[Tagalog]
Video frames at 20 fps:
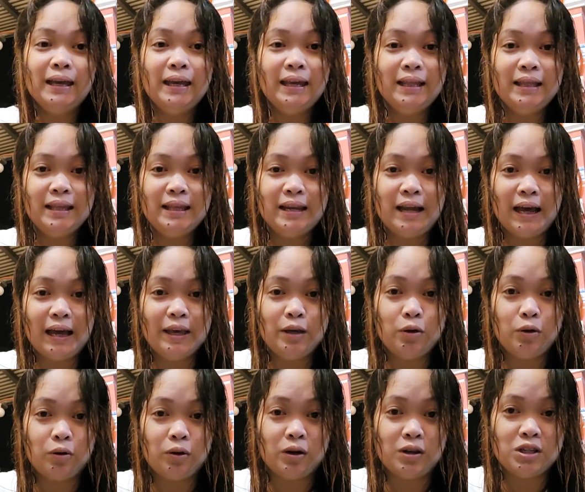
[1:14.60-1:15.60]
hindi na
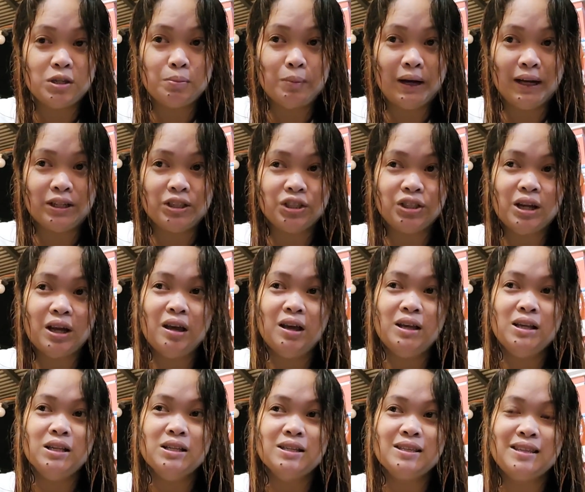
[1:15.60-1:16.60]
i-cross match.
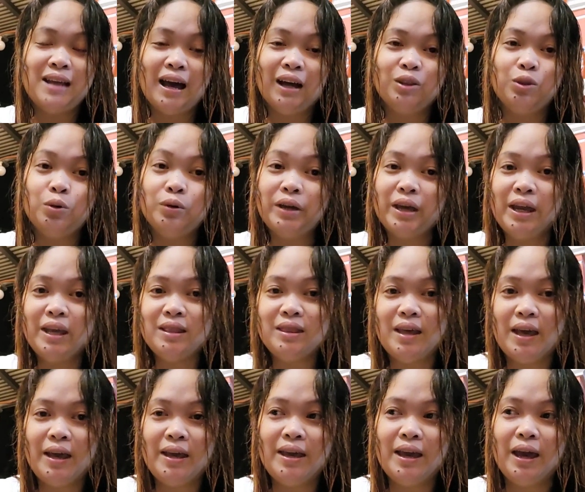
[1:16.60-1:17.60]
Saktong 8
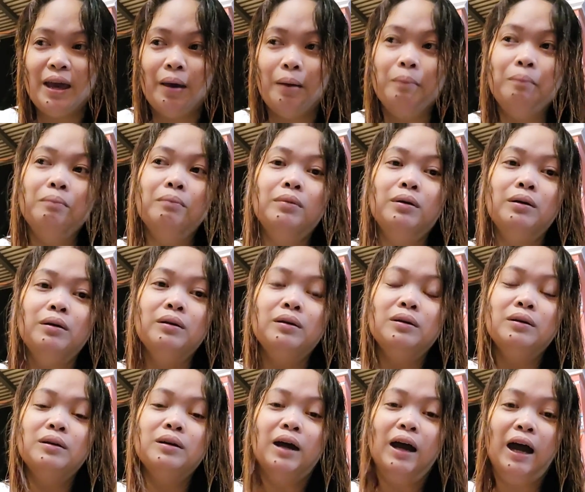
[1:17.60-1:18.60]
a.m.,
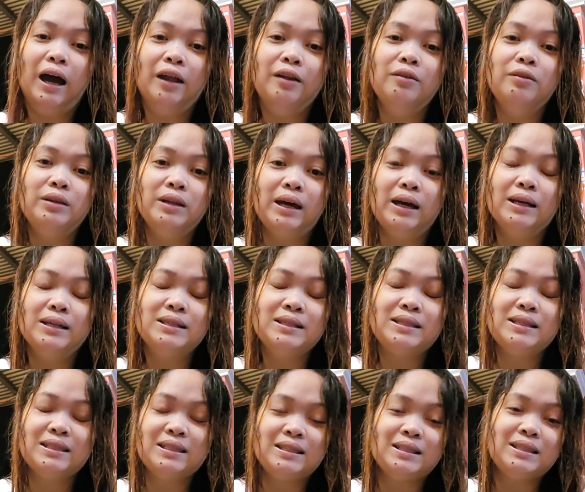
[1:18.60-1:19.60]
ano na,
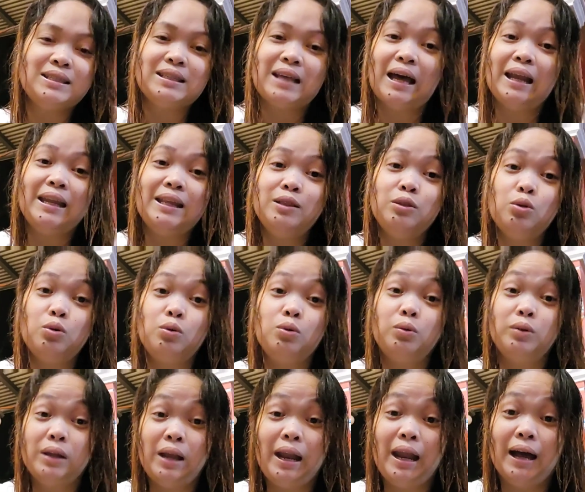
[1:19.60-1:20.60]
salin
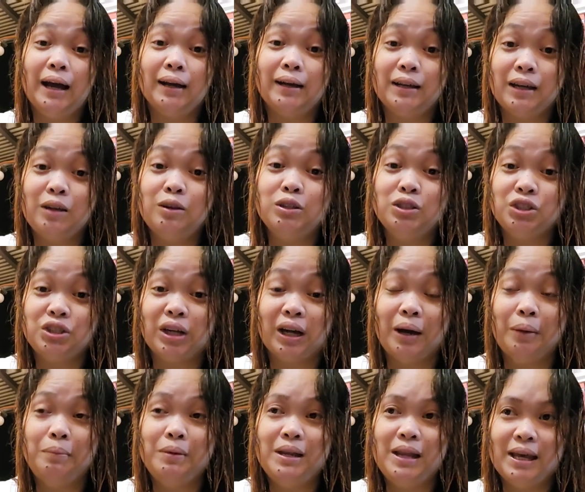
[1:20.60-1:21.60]
dugo na lang. Ganun siya
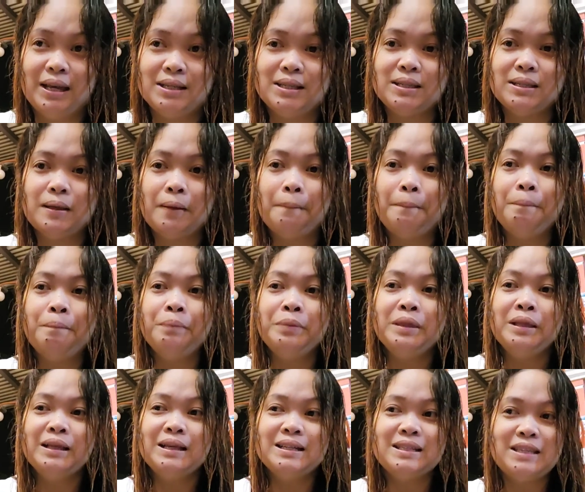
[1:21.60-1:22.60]
kabilis.
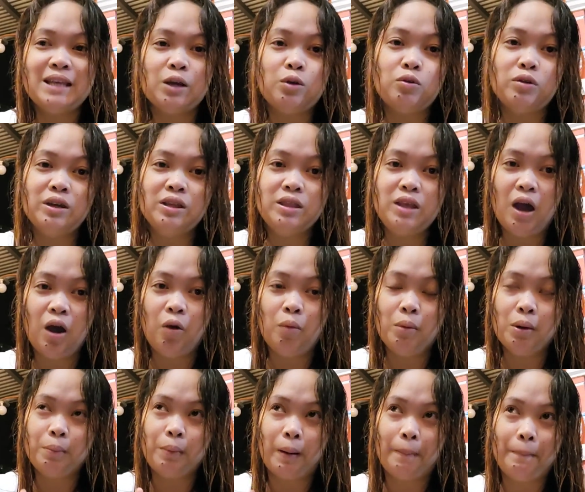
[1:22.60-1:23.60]
Kasi kung hindi
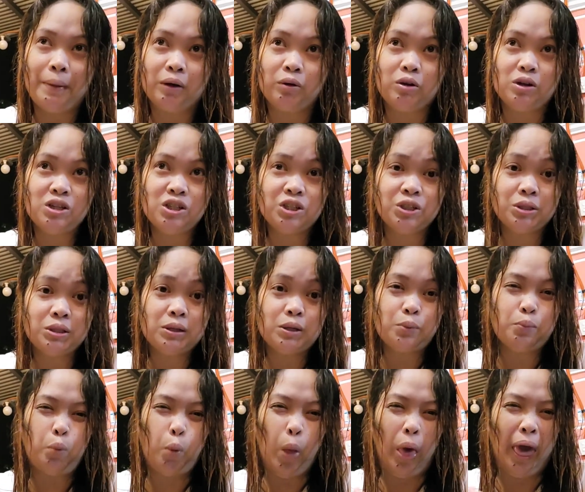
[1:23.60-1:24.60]
ako magpapakross,
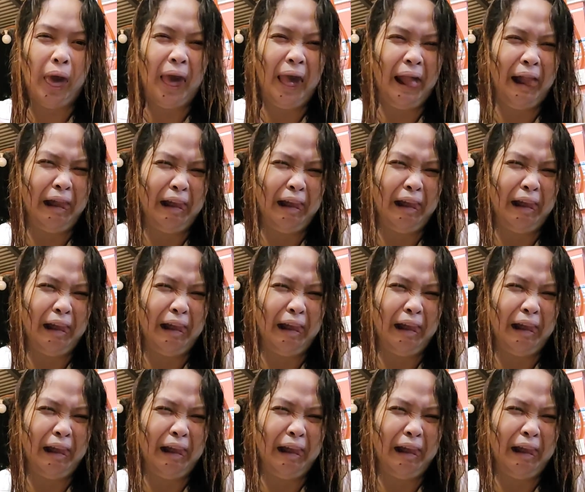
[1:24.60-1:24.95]
eh,